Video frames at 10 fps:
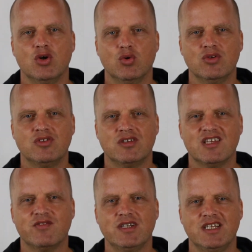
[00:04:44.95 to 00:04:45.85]
Und
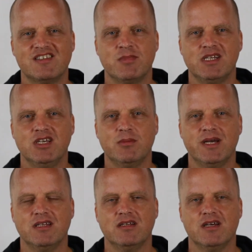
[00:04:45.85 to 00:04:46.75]
das waren jetzt mal hier
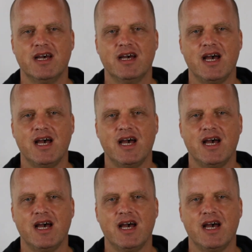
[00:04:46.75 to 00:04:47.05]
meine